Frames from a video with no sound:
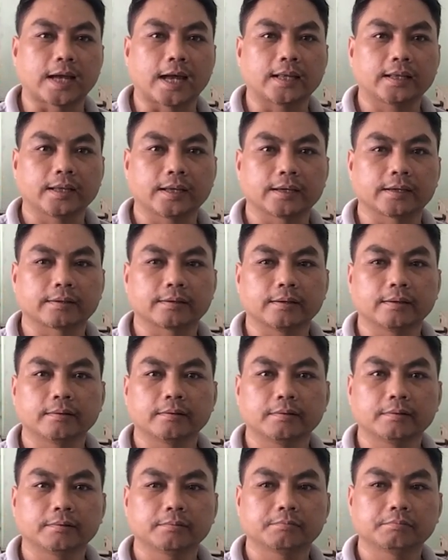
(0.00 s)
trả tiền
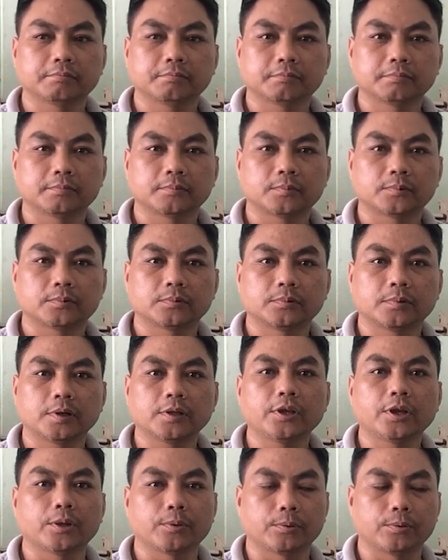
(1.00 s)
nó
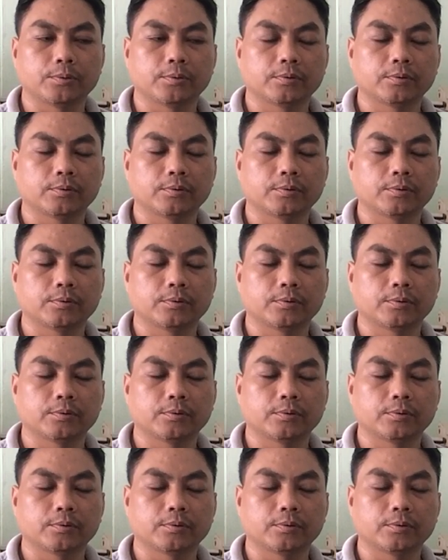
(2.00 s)
nhiều.